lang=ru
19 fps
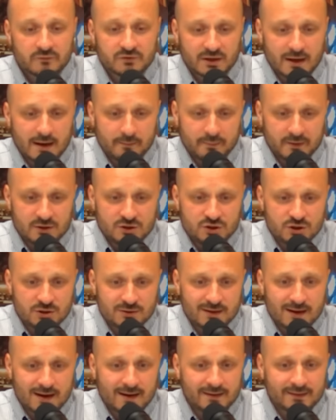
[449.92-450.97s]
причина –
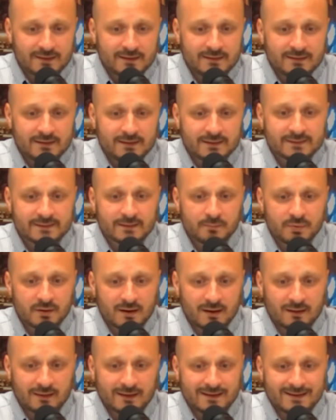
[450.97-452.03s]
она не
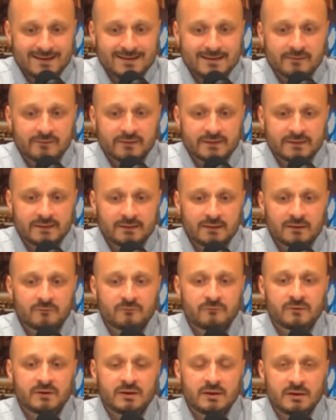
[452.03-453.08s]
собирала и не возила в
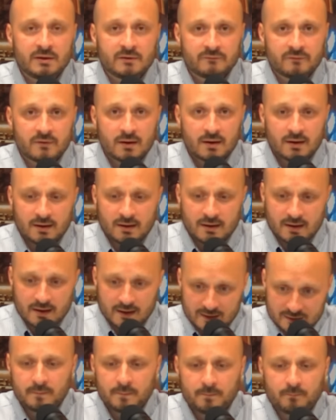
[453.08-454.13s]
Киев
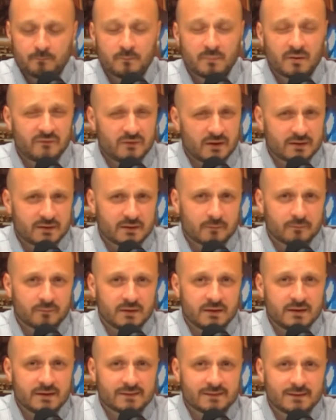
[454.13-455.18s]
кэш. Поверьте,
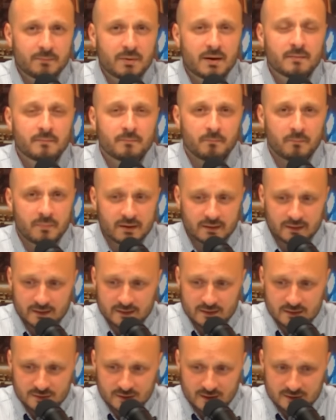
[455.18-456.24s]
если бы было
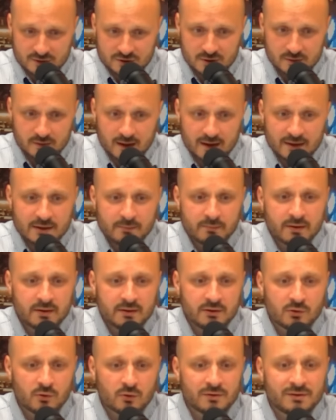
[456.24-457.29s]
иначе, они бы
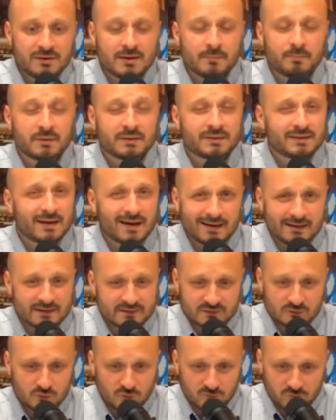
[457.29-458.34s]
ее не пытались
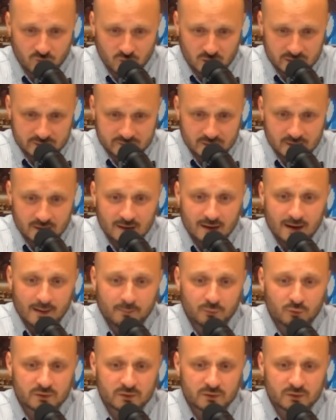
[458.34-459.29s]
уволить, а просто